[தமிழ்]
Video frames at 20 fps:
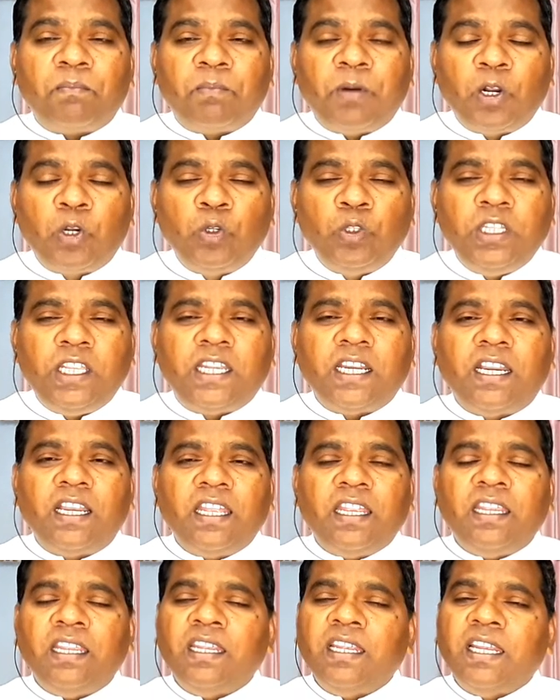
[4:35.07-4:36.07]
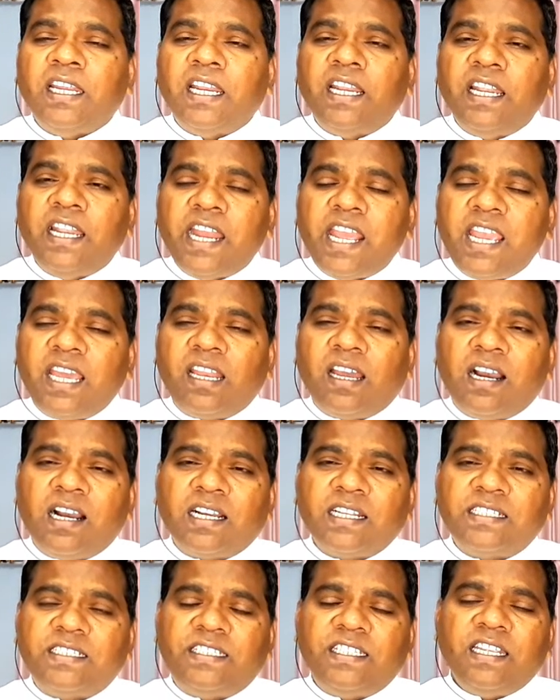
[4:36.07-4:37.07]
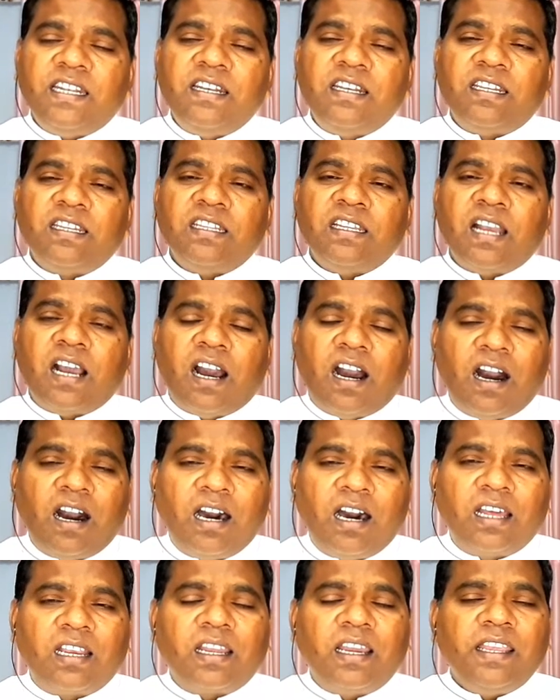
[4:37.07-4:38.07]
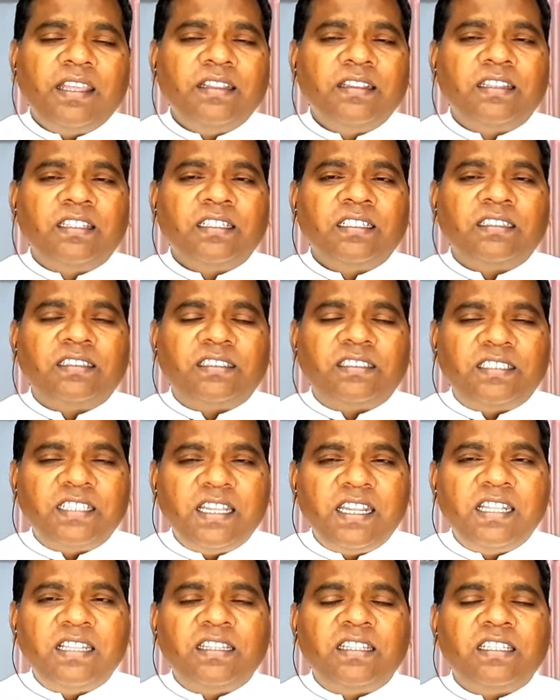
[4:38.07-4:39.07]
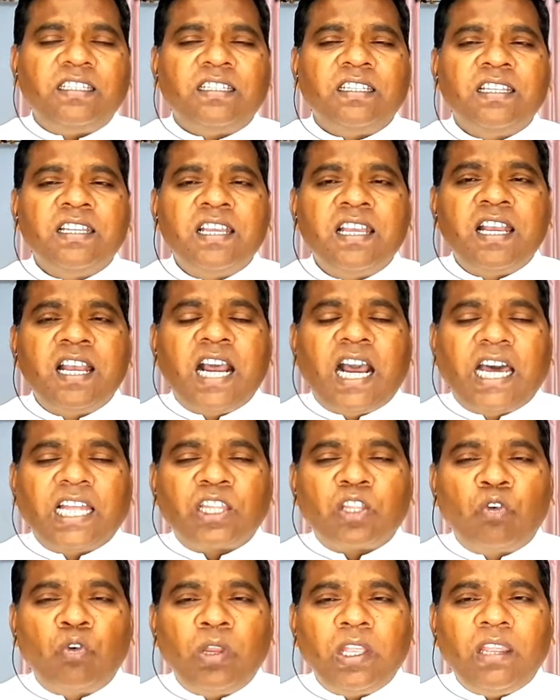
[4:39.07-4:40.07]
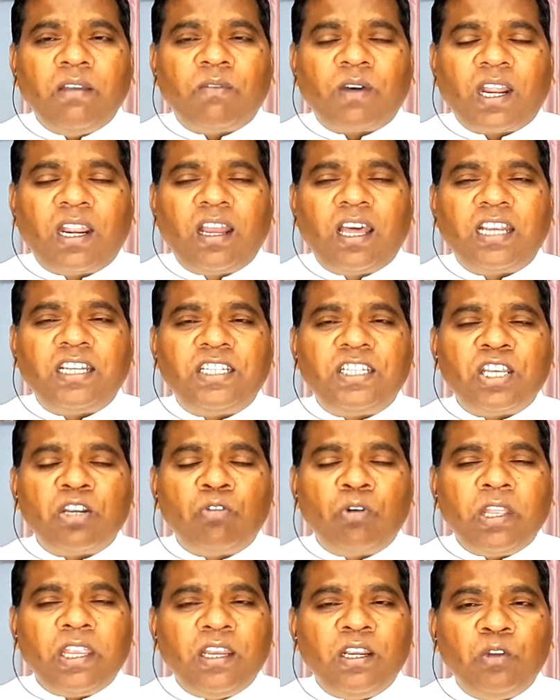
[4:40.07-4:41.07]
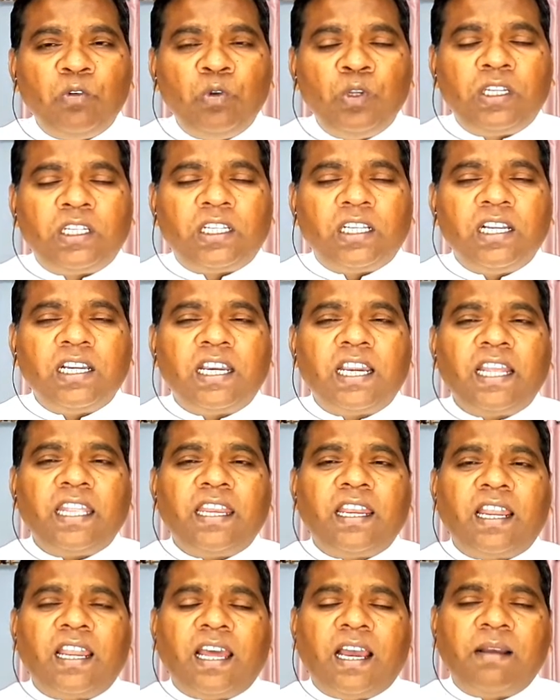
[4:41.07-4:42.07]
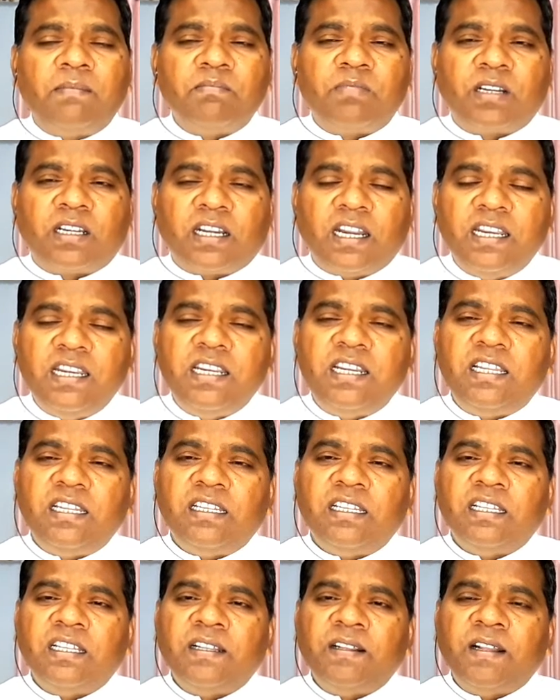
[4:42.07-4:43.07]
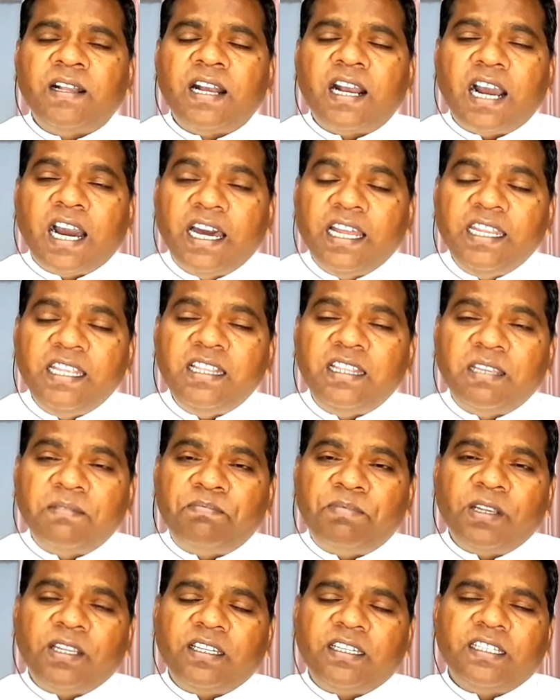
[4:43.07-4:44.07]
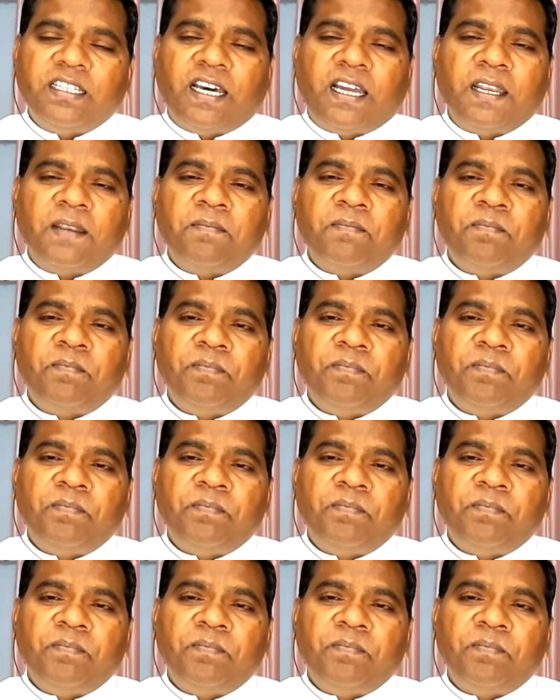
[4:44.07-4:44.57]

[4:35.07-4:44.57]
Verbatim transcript: பகுதிகளை நேராக சென்று ஆராய்ந்து தெரிந்து அதனுடைய வரலாற்றினுடைய நுணுக்கங்களையெல்லாம் கண்டு அறிந்த பிறகுதான்